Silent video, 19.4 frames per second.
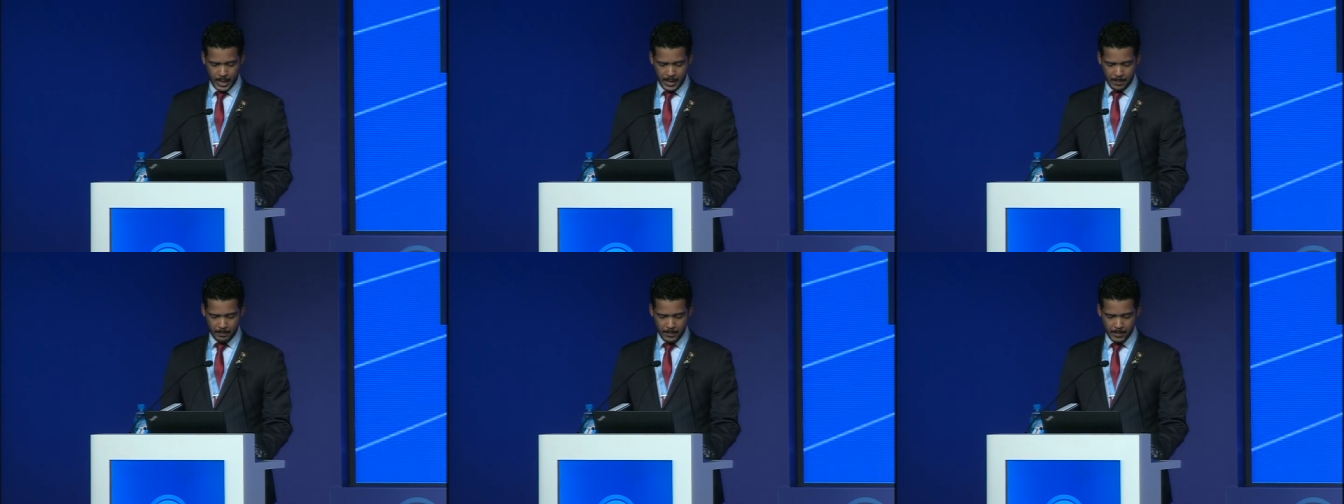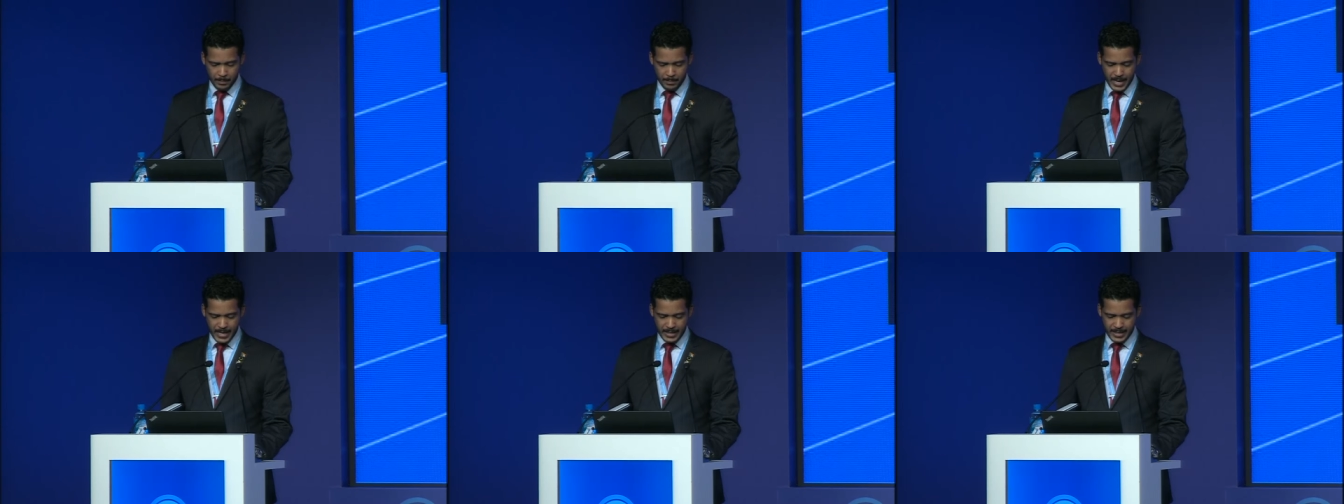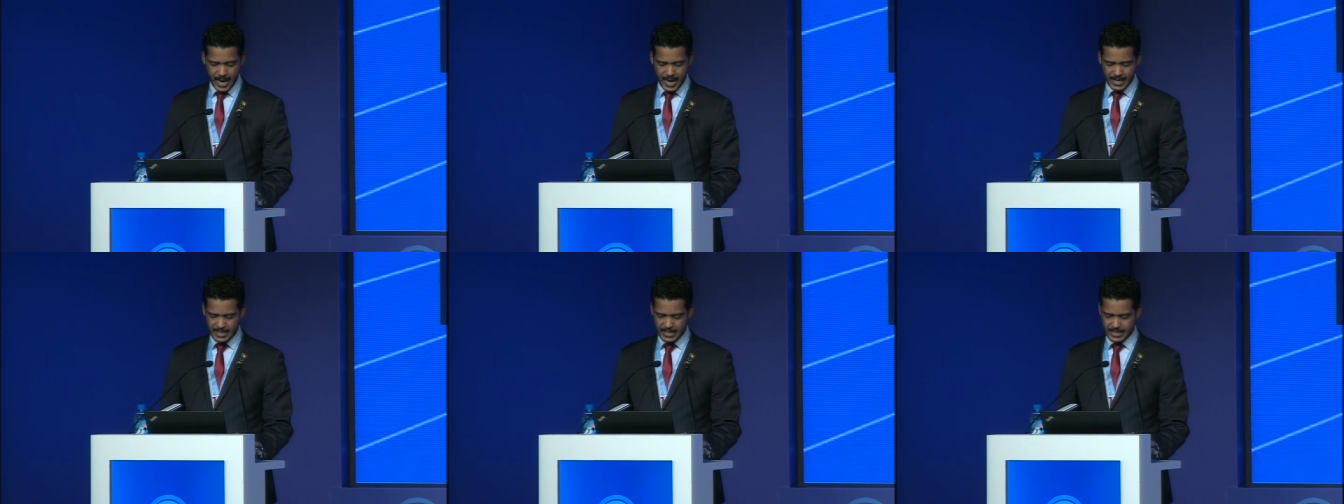من
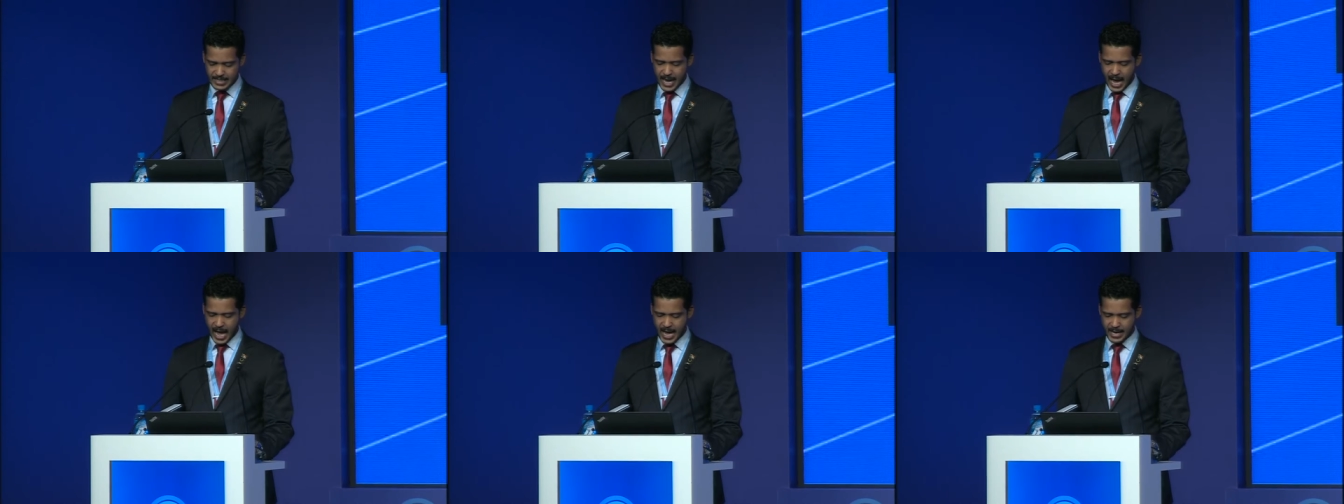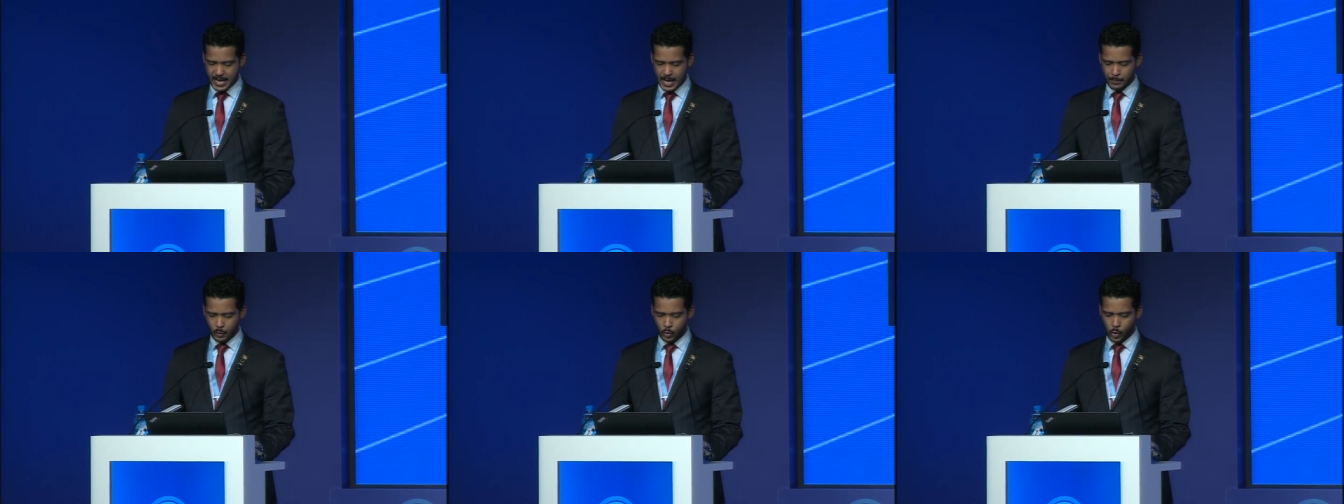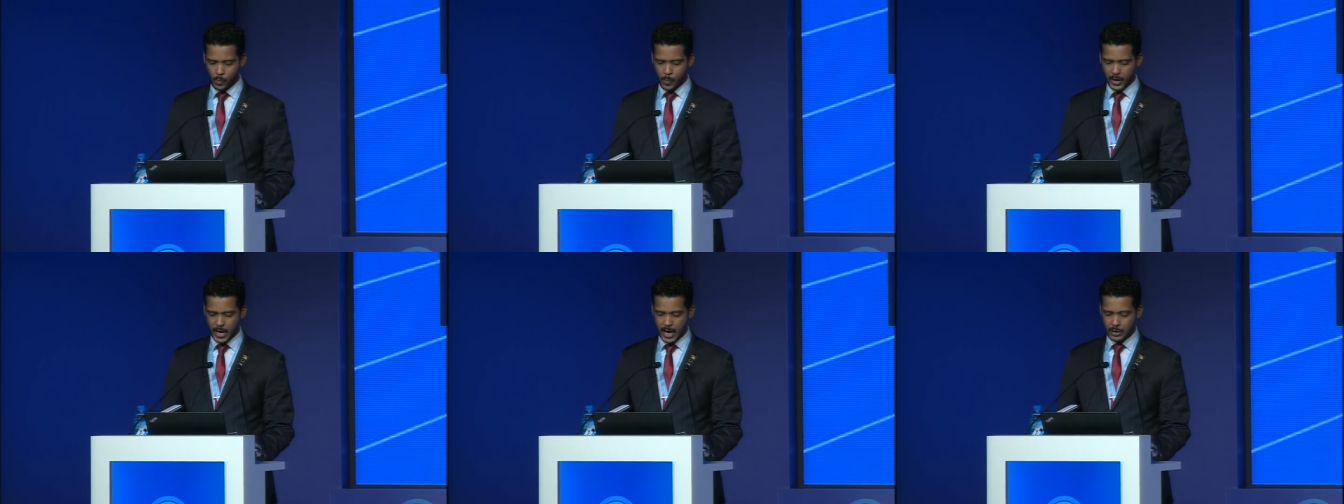بينها الاستعانة
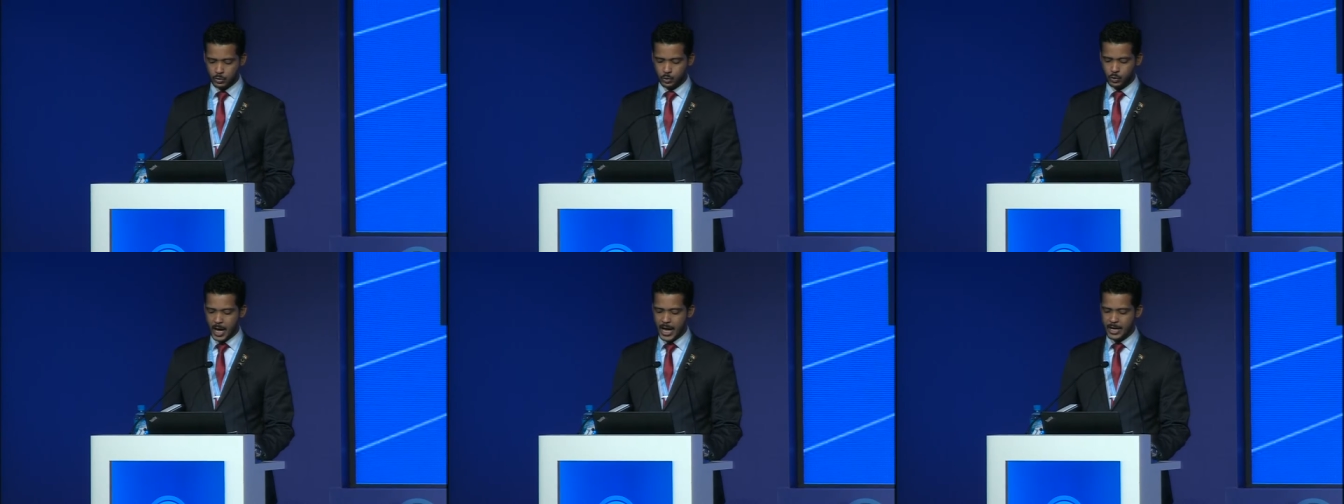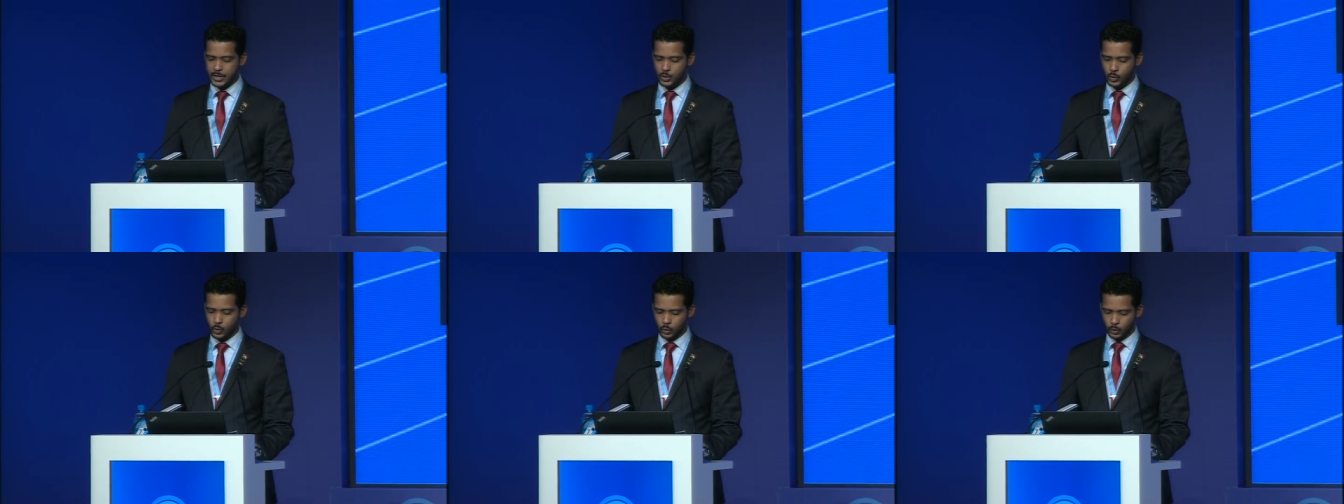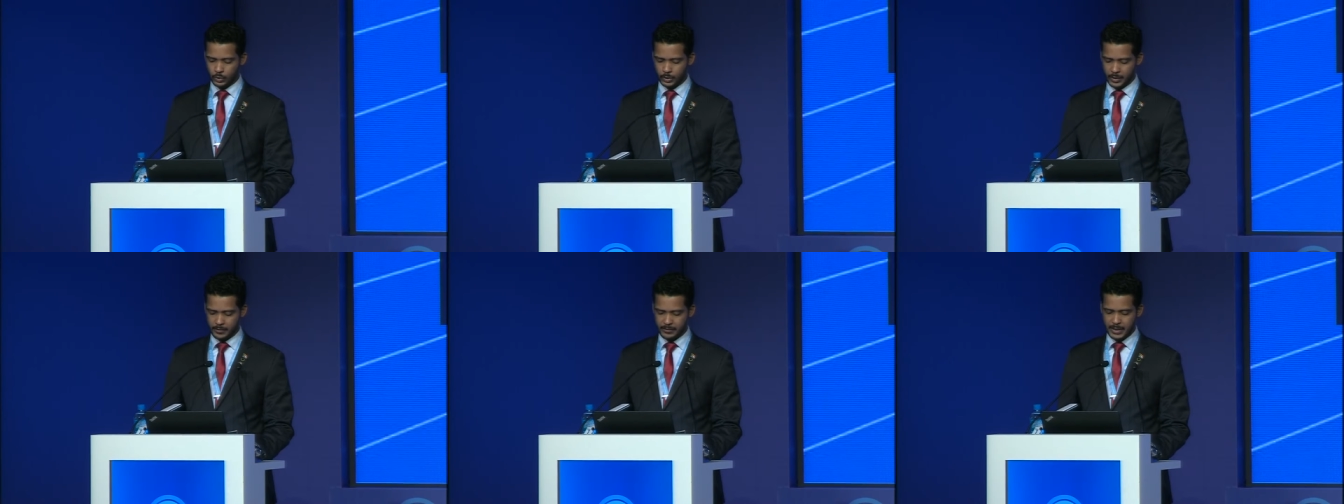بخبراء
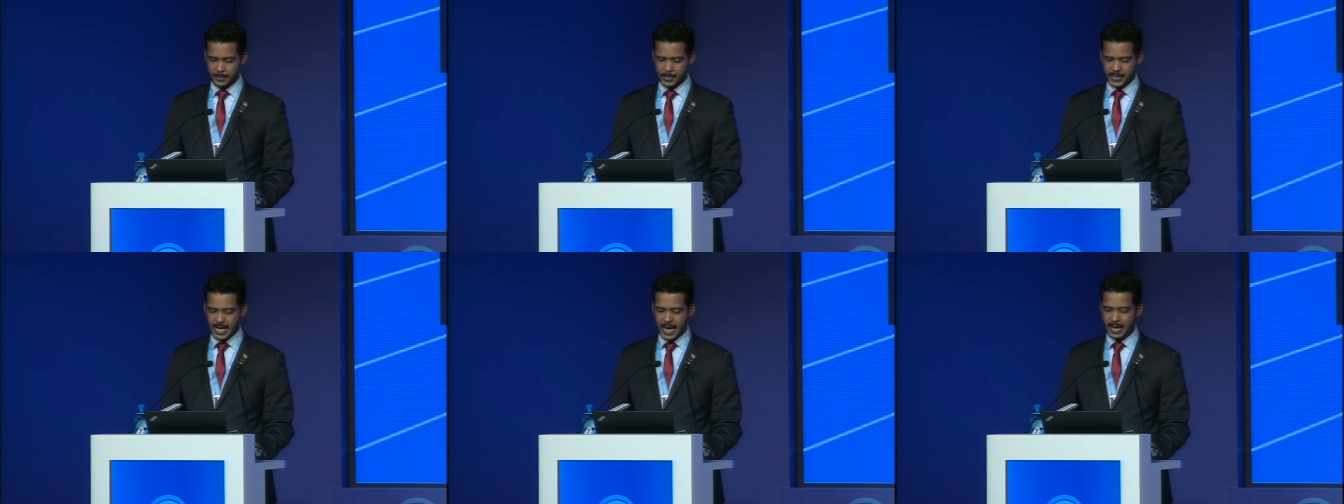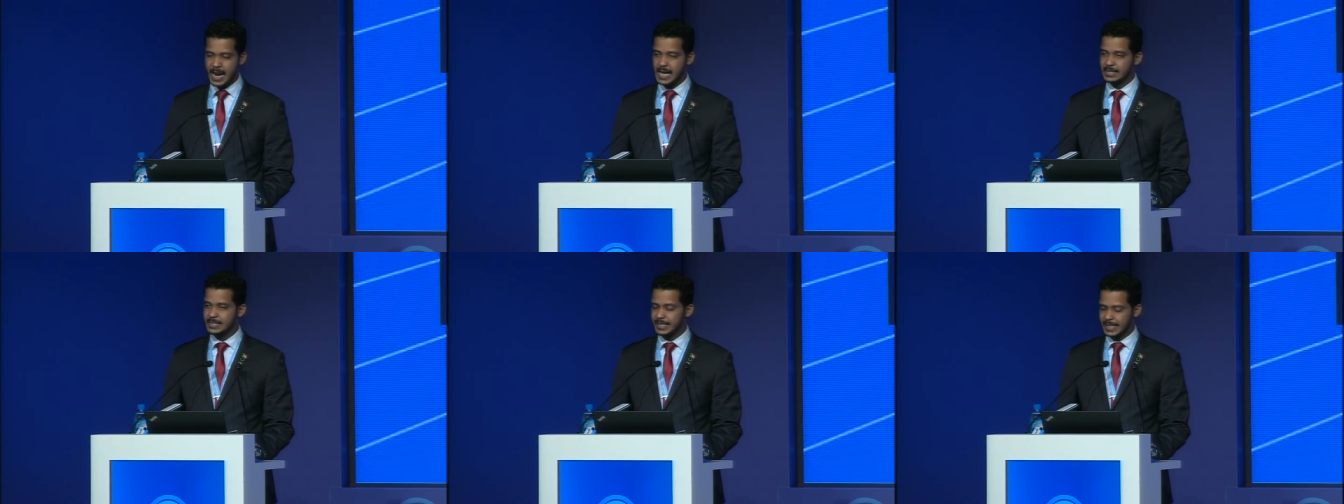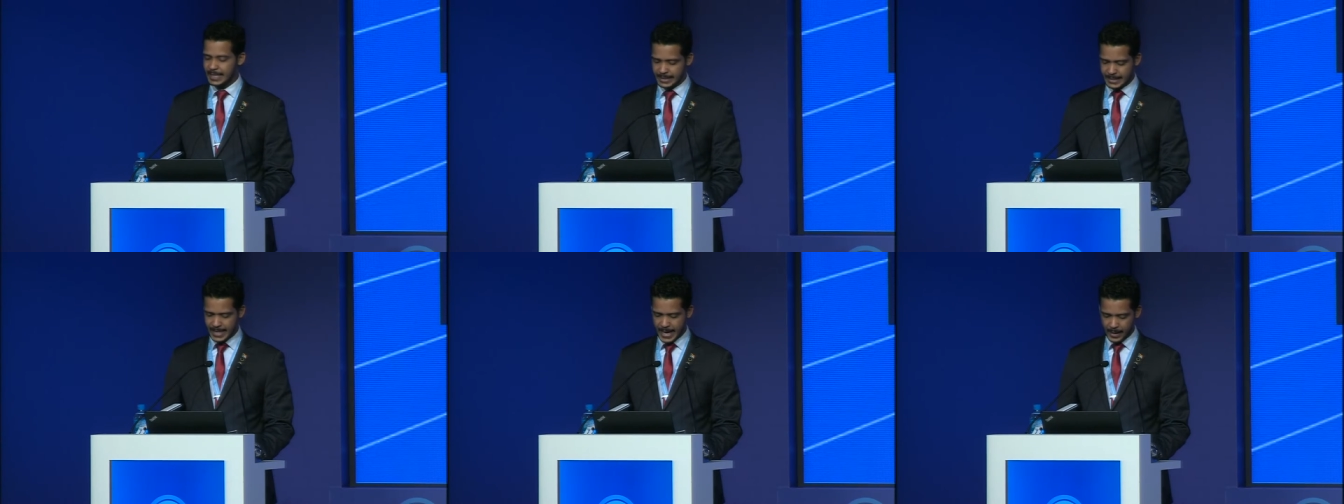سودانيون في مجالات
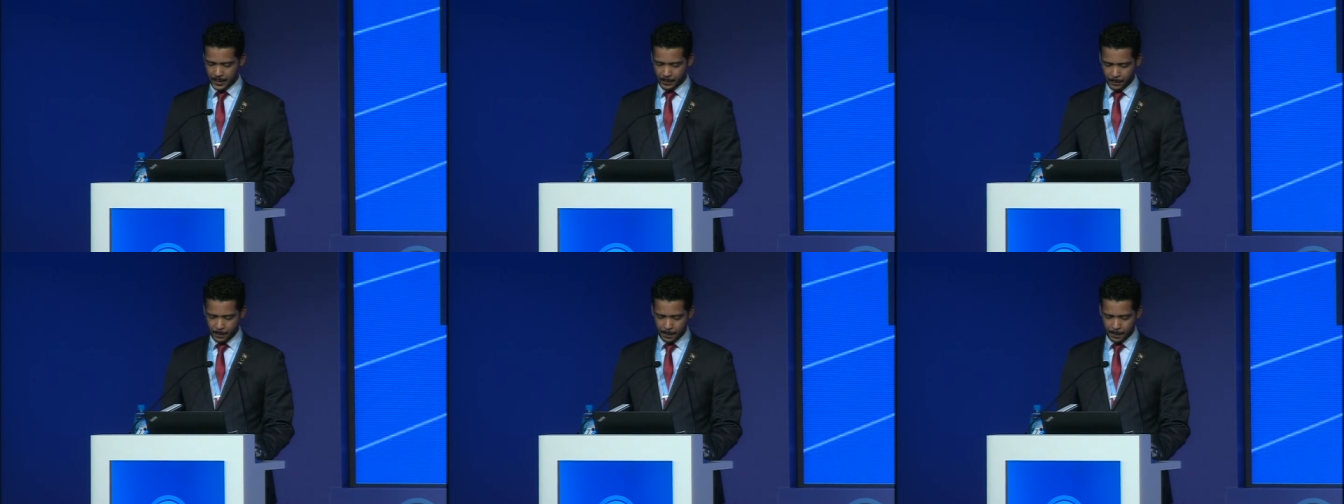عدة